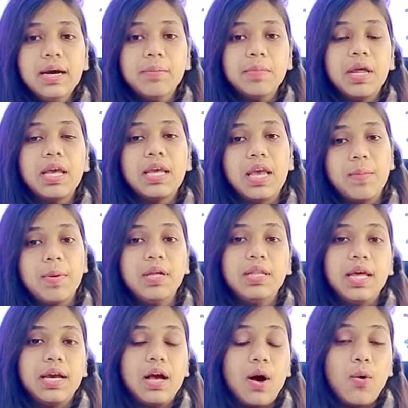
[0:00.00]
ही हमने ये भी
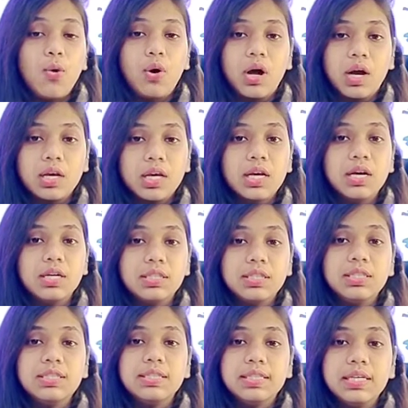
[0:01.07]
देखा होगा कि
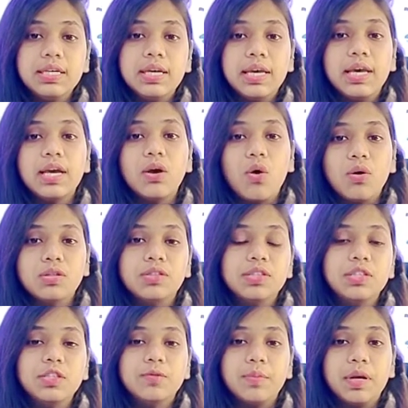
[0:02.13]
अरिजीत सिंह के
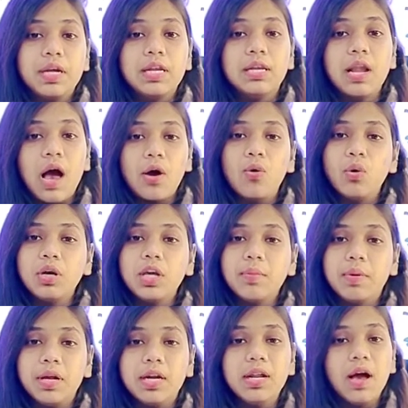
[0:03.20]
कॉन्सर्ट्स में लाखों
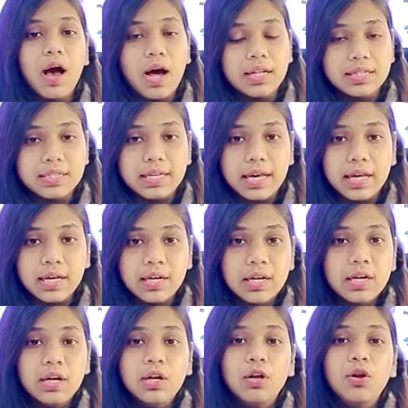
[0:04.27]
की भीड़ आती है
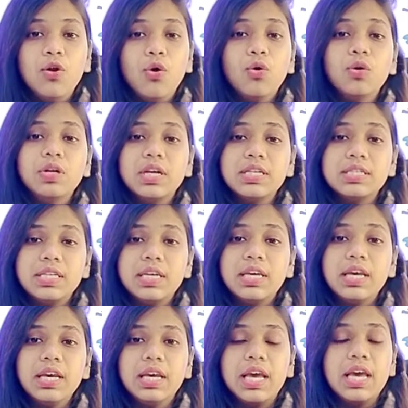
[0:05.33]
लोग उनके
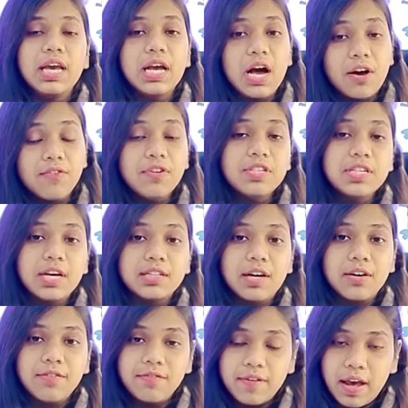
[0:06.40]
सिंगिंग के काफ़ी
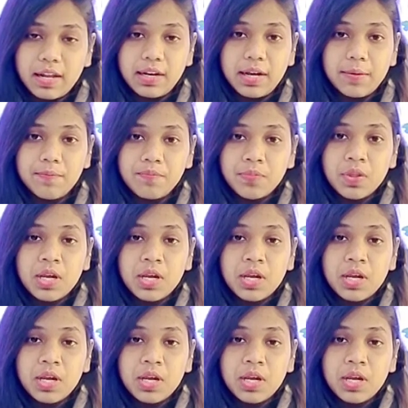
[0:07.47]
ज़्यादा फैन हैं